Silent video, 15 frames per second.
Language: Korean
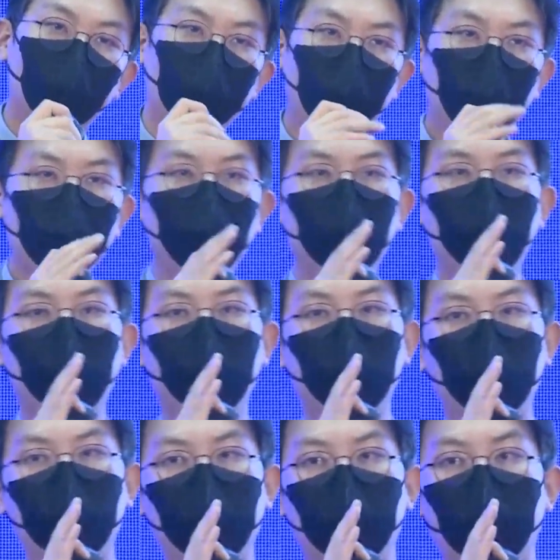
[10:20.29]

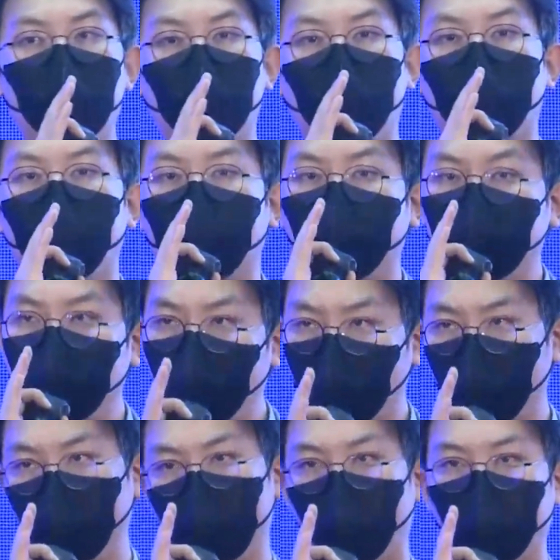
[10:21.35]
투명하게 하는
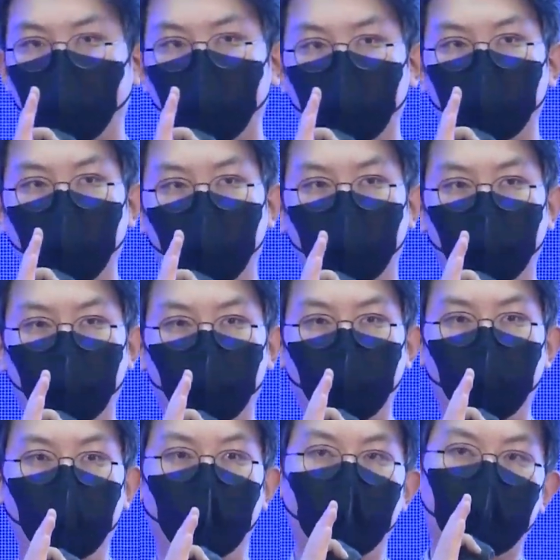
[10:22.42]
것도 좋지만
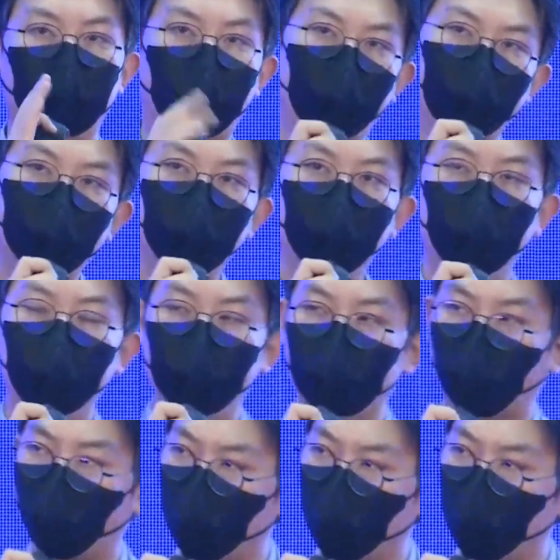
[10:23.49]
나중에는